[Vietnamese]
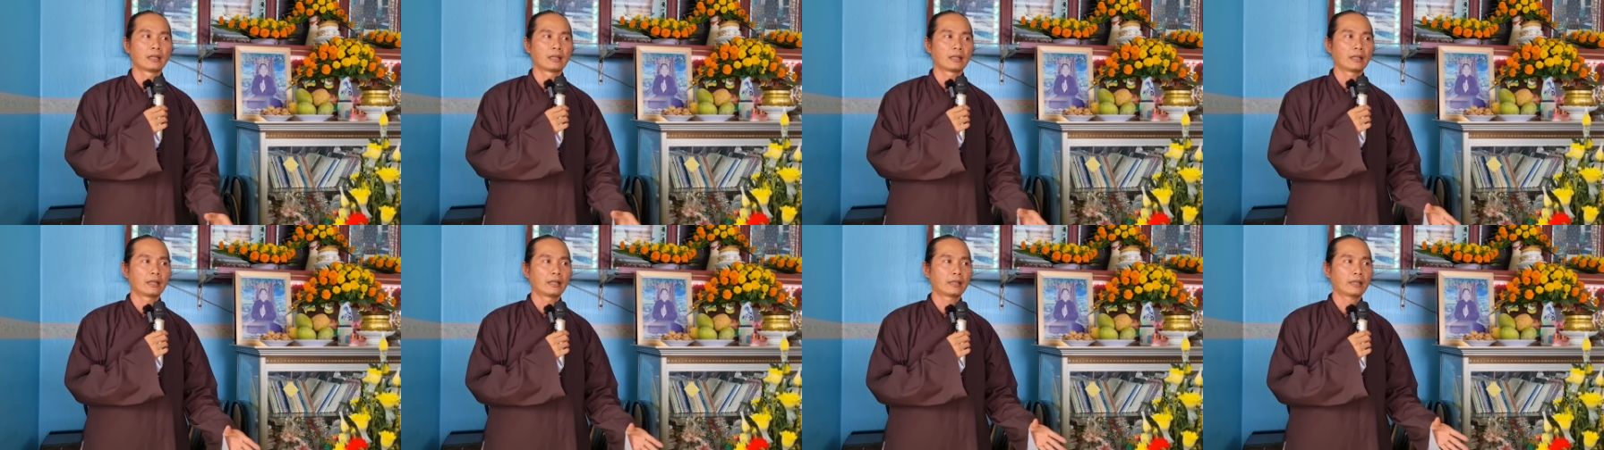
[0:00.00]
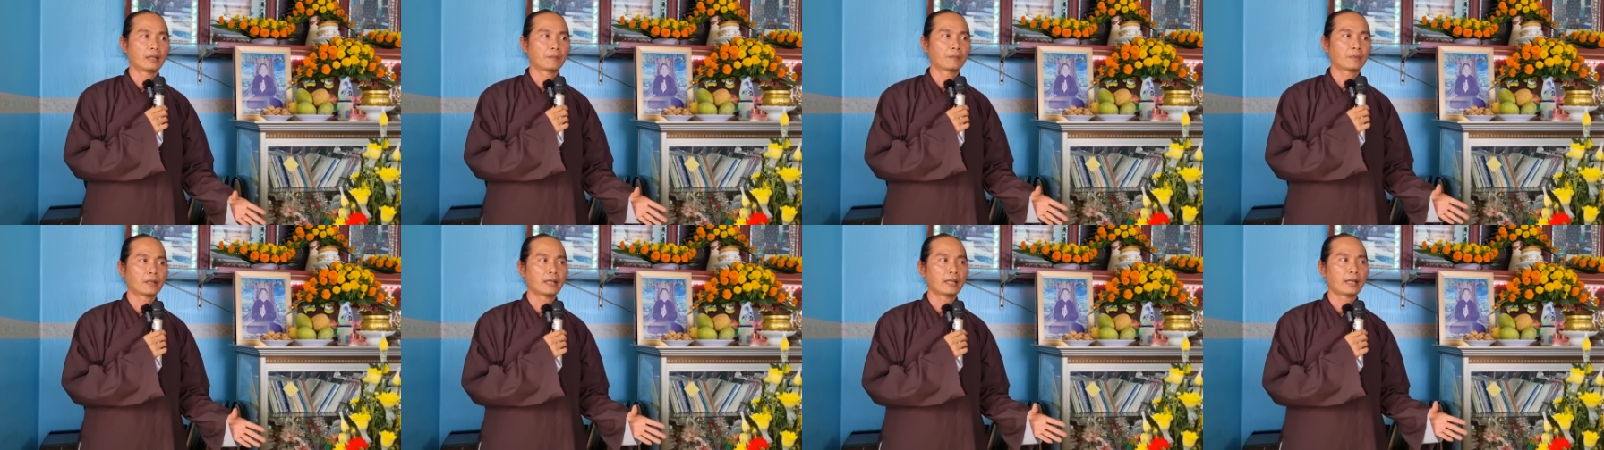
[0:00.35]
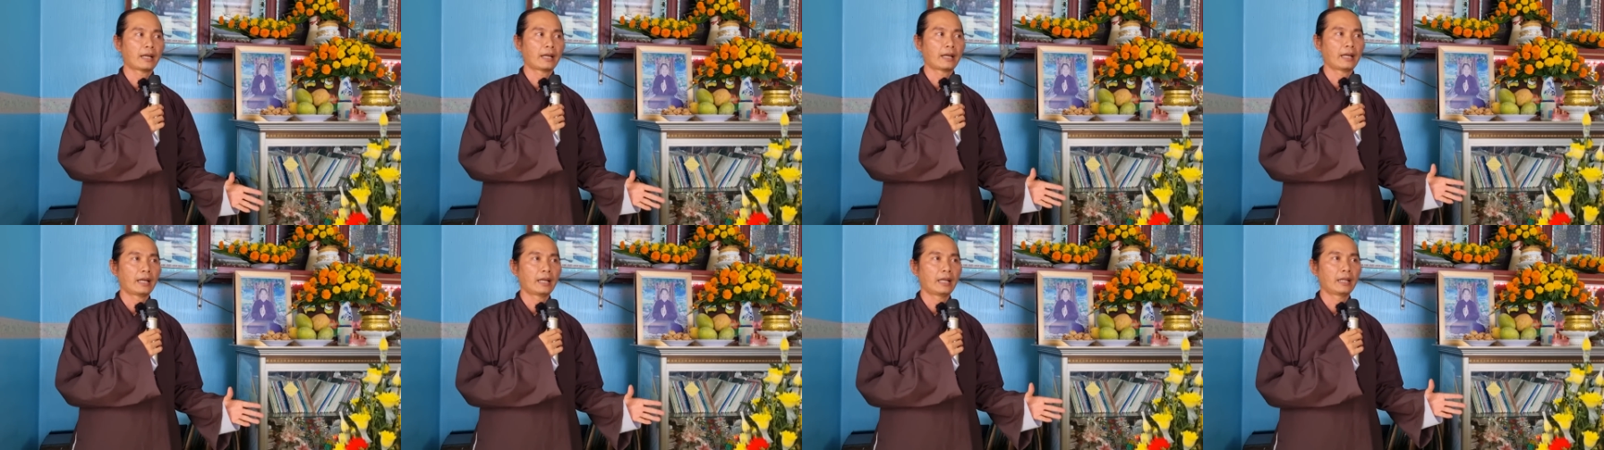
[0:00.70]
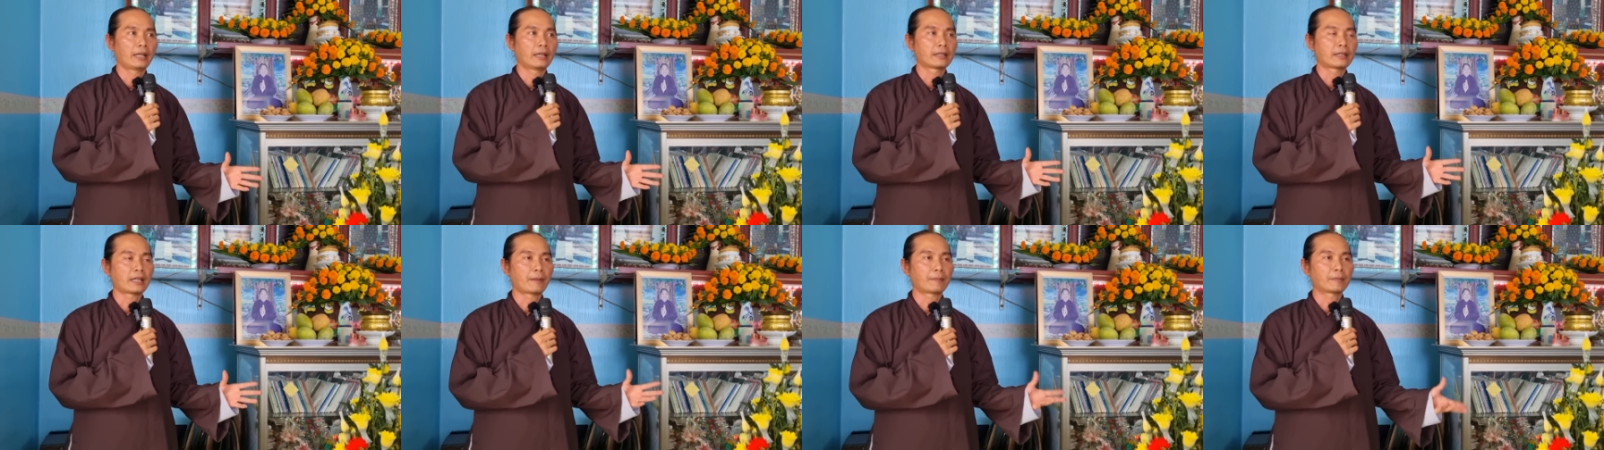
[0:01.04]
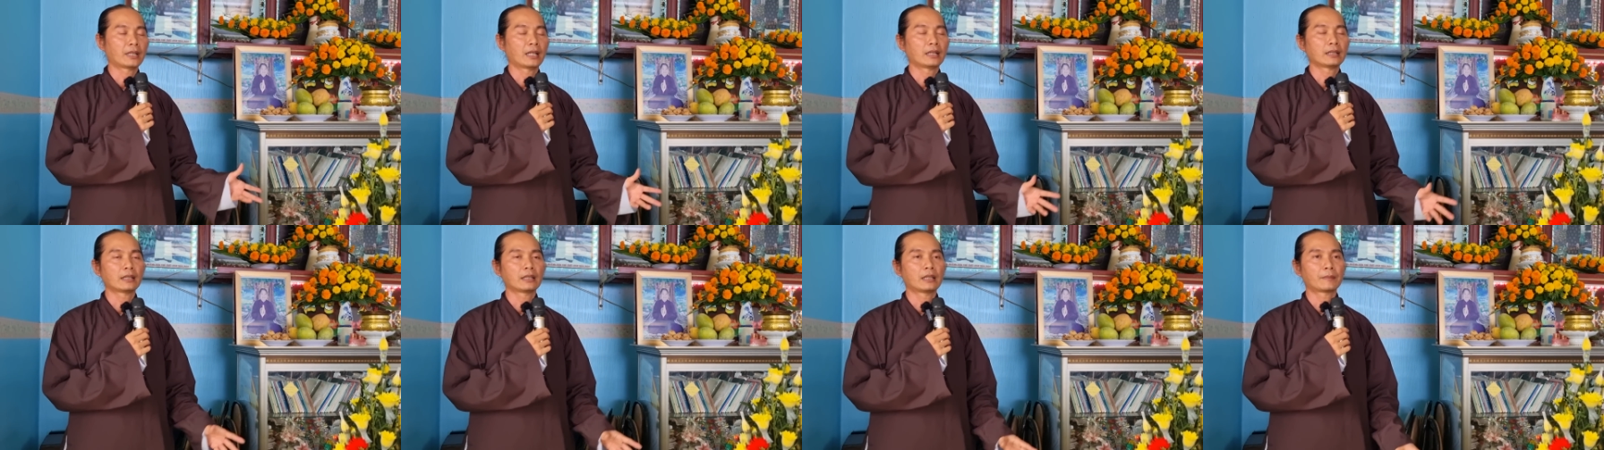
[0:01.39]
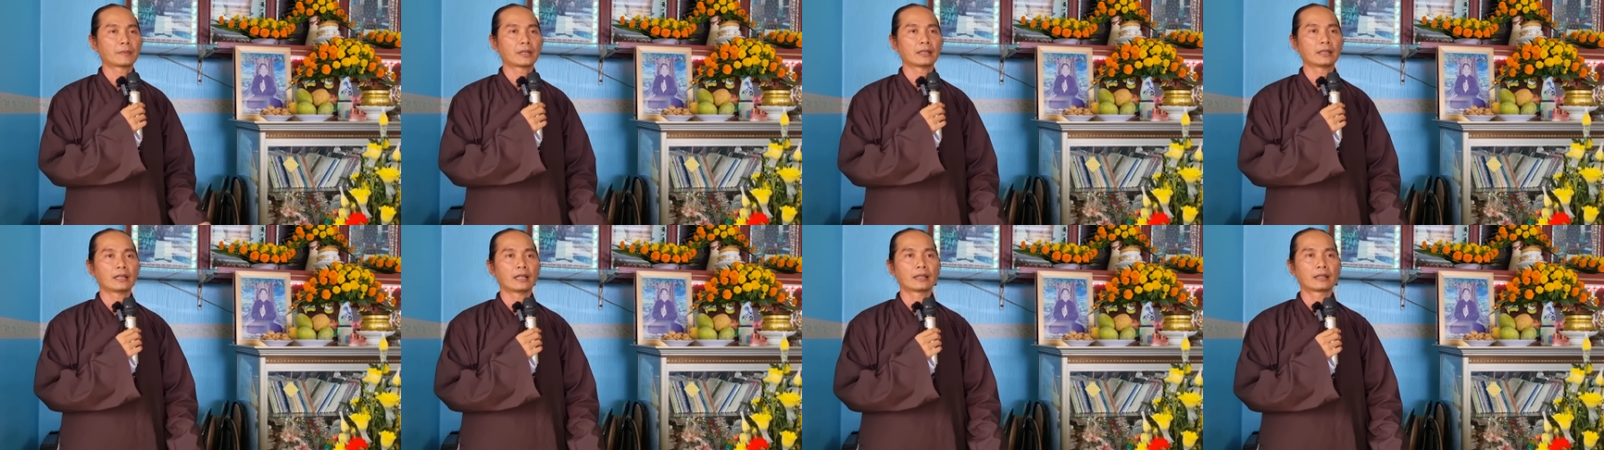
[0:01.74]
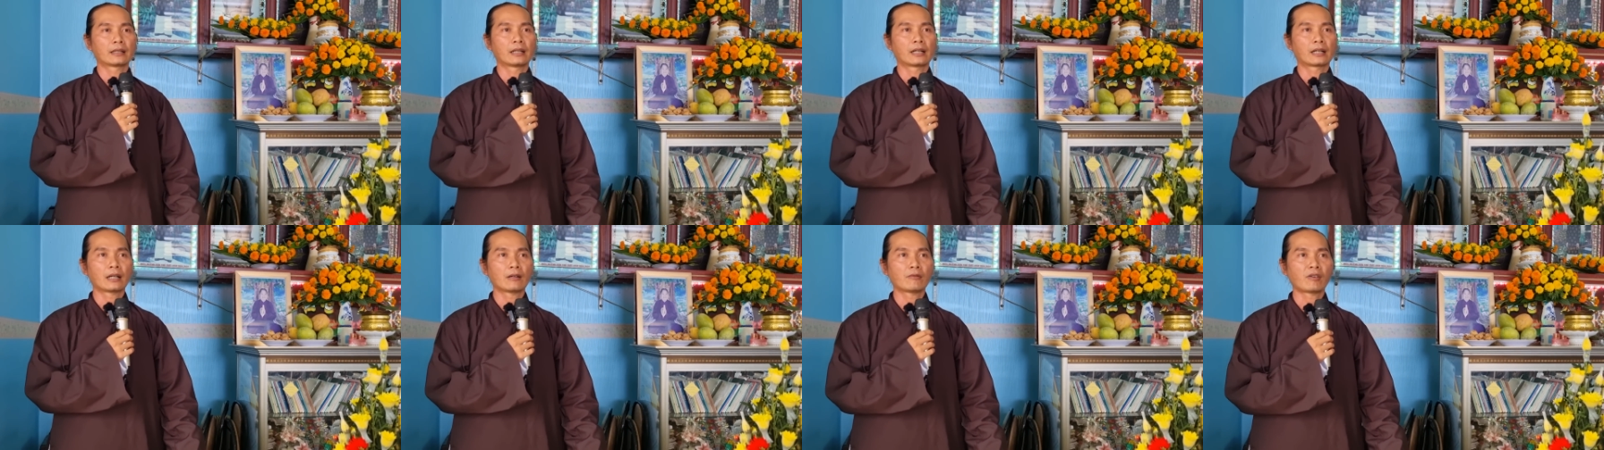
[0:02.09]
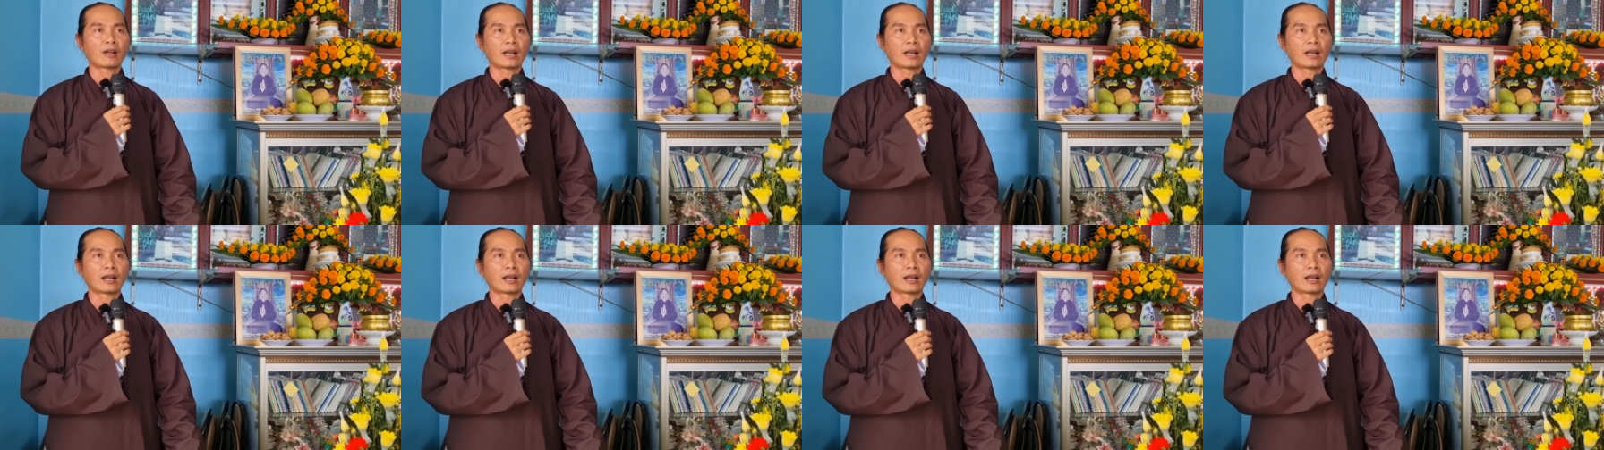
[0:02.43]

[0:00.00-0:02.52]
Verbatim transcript: Thì trong cái ngày rằm tháng tư năm Canh Thìn là cái